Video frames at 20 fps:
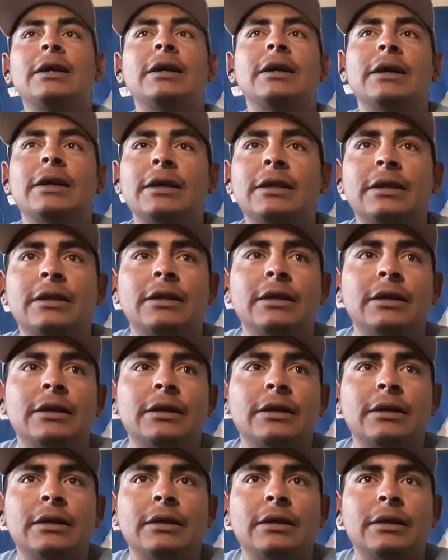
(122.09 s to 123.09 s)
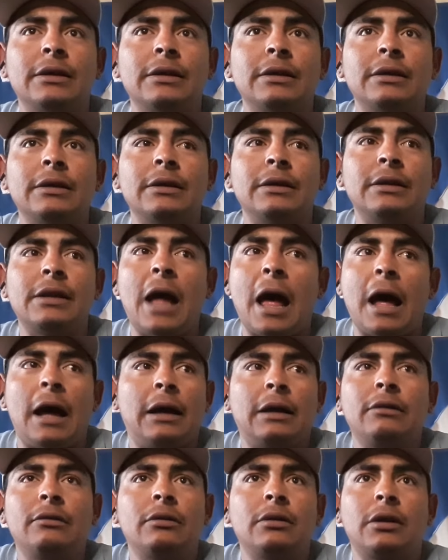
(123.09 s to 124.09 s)
Este,
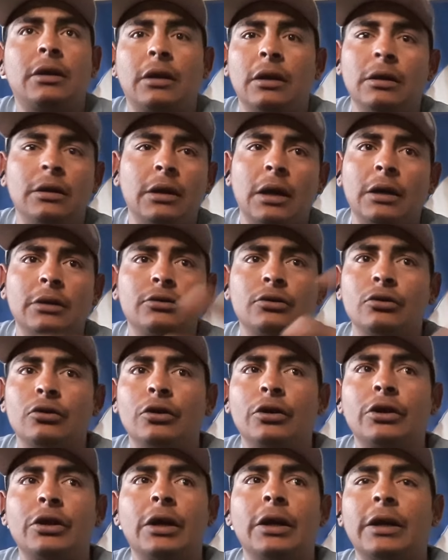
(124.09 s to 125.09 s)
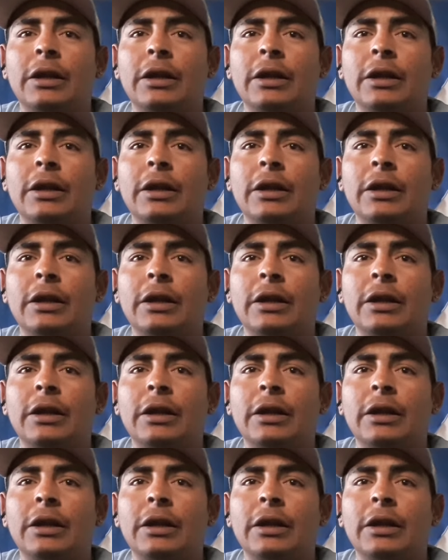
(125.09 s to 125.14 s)
nada, solo quiero